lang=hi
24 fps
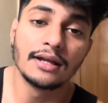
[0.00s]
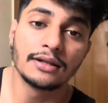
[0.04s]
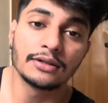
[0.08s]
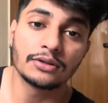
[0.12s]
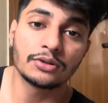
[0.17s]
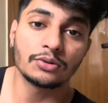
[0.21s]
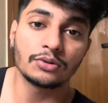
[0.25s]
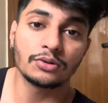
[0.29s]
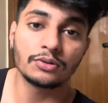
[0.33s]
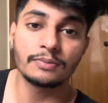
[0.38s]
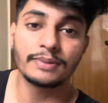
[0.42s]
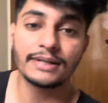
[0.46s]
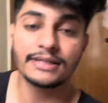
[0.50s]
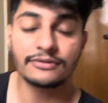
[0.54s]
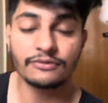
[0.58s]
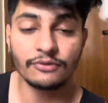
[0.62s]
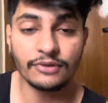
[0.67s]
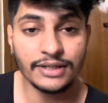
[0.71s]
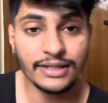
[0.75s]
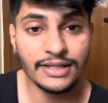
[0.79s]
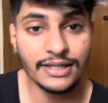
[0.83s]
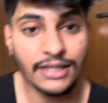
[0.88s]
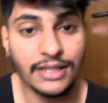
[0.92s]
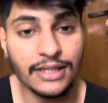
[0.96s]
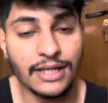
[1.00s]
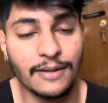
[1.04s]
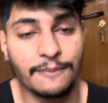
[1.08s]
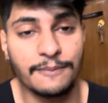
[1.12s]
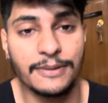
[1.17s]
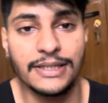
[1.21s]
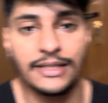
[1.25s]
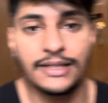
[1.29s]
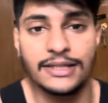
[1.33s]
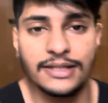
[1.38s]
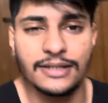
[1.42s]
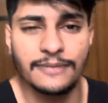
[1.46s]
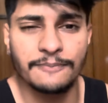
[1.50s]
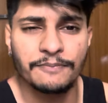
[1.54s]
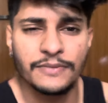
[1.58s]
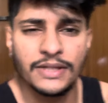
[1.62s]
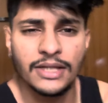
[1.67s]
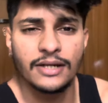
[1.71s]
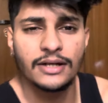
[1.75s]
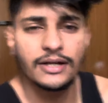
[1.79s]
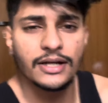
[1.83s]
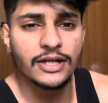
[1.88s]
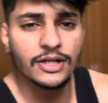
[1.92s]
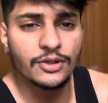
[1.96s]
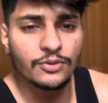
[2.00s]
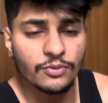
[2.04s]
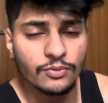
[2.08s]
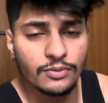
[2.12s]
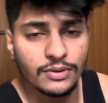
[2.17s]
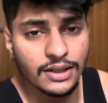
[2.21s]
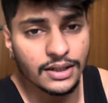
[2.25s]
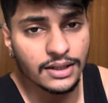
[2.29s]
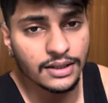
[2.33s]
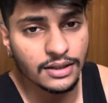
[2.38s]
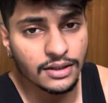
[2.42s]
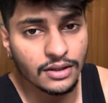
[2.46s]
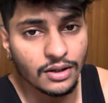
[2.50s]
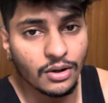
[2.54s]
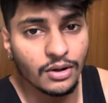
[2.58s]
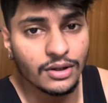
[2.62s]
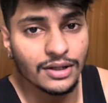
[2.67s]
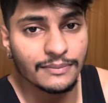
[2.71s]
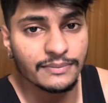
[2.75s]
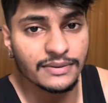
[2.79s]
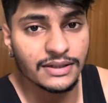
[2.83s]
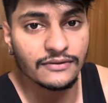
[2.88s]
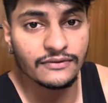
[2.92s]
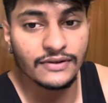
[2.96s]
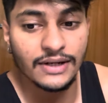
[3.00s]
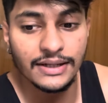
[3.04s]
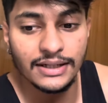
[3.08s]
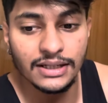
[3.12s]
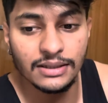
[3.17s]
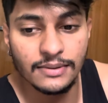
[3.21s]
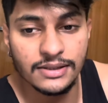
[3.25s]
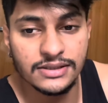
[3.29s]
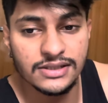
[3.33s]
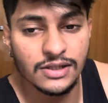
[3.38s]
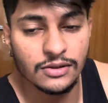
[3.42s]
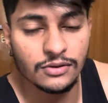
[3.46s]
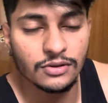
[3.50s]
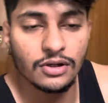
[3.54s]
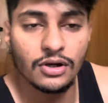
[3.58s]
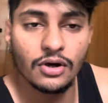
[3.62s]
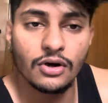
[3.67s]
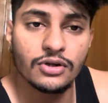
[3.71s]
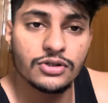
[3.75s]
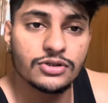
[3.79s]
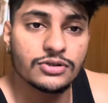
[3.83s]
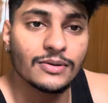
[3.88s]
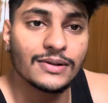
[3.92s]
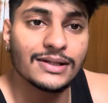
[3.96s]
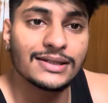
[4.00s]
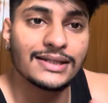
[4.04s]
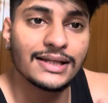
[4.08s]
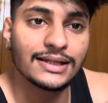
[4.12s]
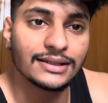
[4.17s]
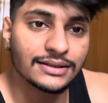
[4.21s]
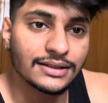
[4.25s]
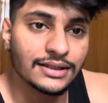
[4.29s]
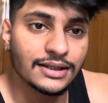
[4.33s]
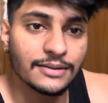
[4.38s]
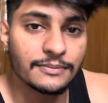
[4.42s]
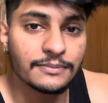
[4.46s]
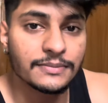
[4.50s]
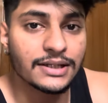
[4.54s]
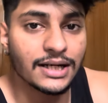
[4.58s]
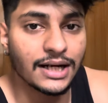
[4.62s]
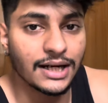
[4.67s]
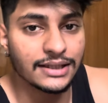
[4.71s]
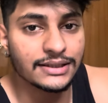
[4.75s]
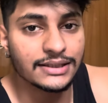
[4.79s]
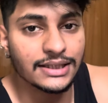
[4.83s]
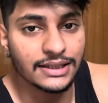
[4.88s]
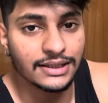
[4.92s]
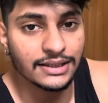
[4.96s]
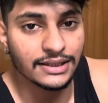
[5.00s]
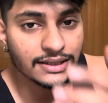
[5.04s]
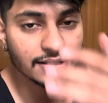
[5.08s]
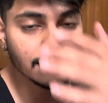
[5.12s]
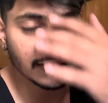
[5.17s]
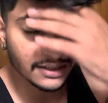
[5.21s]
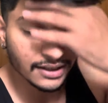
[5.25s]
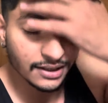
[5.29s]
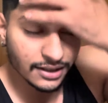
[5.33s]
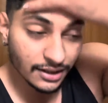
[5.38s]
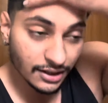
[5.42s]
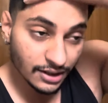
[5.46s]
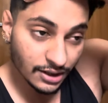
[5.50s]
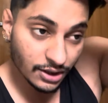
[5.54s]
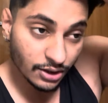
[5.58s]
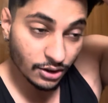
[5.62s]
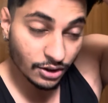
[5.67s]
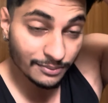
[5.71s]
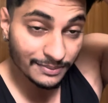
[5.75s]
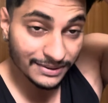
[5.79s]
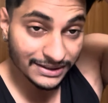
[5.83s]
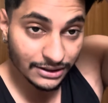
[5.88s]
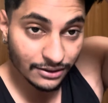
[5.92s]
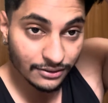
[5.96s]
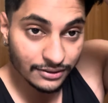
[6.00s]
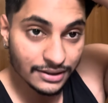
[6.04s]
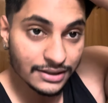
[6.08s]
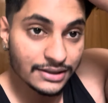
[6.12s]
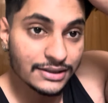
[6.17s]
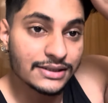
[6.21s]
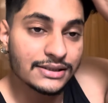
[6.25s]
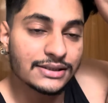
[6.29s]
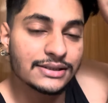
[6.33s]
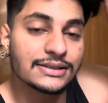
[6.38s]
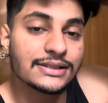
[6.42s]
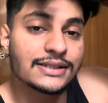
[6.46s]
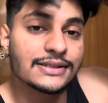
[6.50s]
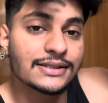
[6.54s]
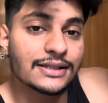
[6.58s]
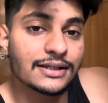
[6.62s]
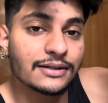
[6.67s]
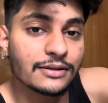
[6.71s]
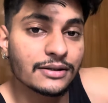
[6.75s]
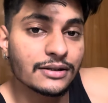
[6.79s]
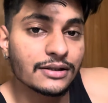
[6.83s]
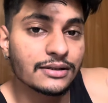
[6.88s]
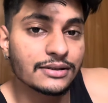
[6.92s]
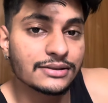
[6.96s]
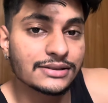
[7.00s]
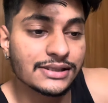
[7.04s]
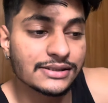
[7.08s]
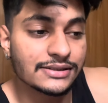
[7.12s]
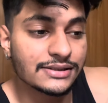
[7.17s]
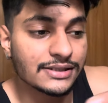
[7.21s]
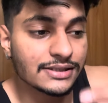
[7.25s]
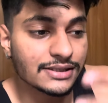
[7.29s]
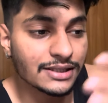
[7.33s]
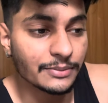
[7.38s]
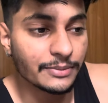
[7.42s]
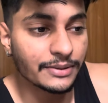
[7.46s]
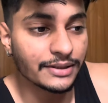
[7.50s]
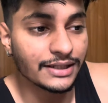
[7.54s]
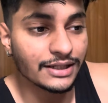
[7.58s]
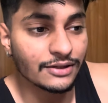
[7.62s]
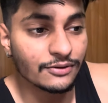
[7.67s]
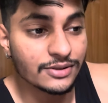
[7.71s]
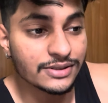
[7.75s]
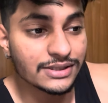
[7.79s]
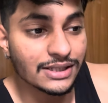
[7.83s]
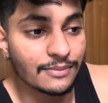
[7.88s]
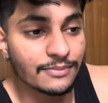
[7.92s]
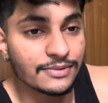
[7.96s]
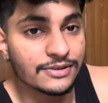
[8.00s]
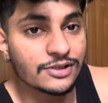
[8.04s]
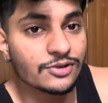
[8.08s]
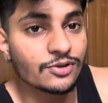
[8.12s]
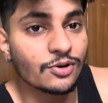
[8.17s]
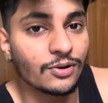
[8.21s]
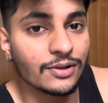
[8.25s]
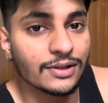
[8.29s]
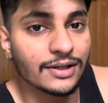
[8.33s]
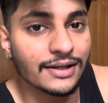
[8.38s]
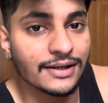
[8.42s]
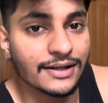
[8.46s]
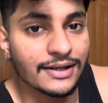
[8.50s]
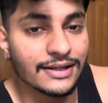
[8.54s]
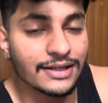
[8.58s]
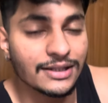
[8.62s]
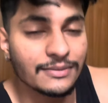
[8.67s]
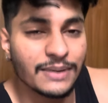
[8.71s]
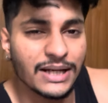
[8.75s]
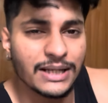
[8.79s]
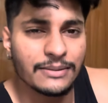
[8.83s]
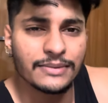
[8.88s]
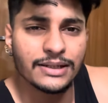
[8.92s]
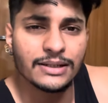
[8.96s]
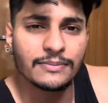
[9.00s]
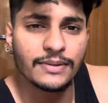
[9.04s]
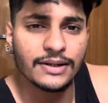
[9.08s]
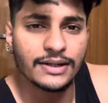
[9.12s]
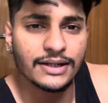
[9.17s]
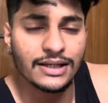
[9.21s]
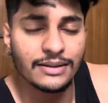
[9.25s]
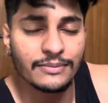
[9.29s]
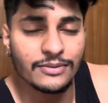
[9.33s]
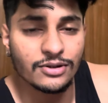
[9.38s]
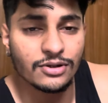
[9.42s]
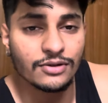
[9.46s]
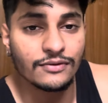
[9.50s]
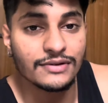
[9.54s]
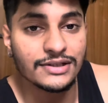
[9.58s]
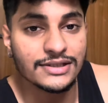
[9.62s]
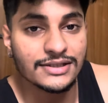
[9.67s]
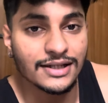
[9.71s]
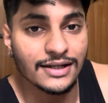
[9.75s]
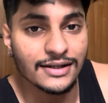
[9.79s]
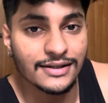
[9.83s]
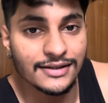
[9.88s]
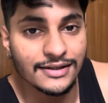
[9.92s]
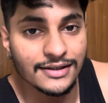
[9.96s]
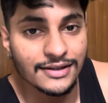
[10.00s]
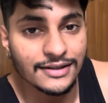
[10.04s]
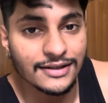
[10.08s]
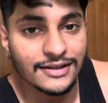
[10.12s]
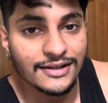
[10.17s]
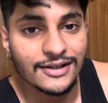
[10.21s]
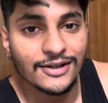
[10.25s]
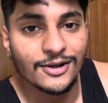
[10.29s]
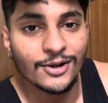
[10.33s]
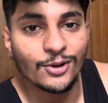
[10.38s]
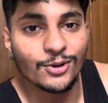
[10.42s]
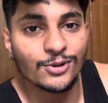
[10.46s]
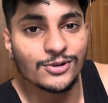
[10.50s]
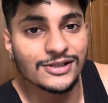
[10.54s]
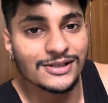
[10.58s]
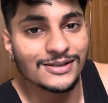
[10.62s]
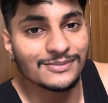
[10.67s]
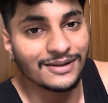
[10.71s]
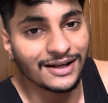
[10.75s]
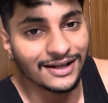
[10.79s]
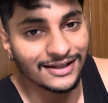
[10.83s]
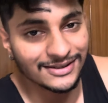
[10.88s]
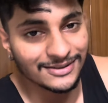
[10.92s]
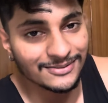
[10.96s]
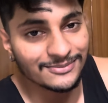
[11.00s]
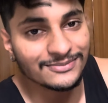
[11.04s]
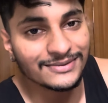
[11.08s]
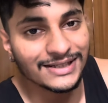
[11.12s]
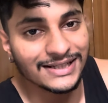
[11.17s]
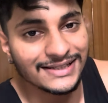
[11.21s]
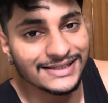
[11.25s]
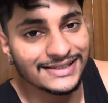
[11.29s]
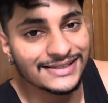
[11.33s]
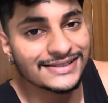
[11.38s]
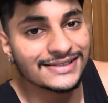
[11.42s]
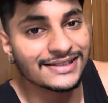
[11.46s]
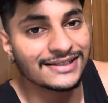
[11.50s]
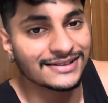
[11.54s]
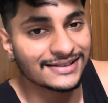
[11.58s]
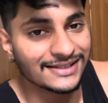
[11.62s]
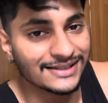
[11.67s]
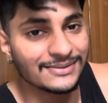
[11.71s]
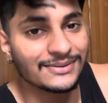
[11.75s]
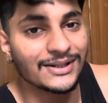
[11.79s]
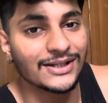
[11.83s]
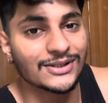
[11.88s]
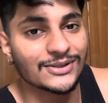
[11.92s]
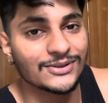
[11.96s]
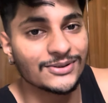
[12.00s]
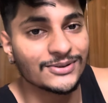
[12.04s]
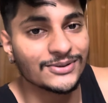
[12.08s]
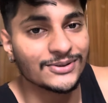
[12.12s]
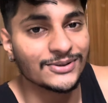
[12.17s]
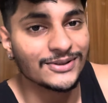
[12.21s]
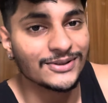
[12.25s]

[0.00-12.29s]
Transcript: तो बस वही है अभी रेडी हूँगा और अपने फ्रेंड के पास जाऊँगा और उसके बाद देखते हैं हम कहाँ जाएंगे और बताओ यार जिसका जि, जिसका बर्थडे वो सामने से कॉल कर रहा है कि भाई मेरा बर्थडे मेरे को विश कर दे और उसके बाद हम कहीं चलते हैं बाहर को